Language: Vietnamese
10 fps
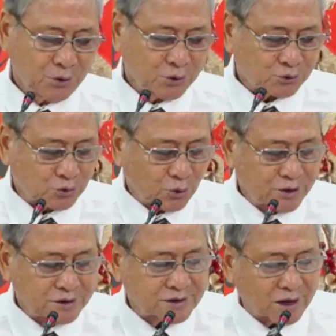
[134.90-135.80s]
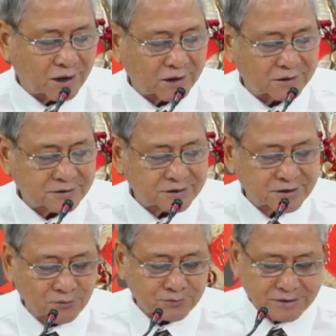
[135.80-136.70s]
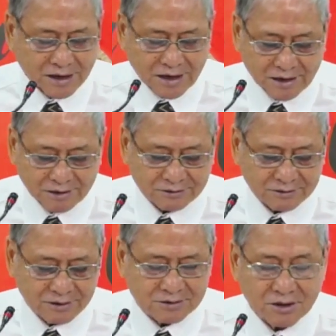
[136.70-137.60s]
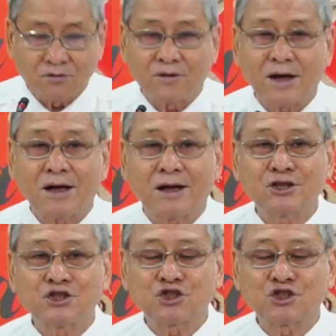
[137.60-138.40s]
Tôi sẽ ở trong nhà Đức Diều Va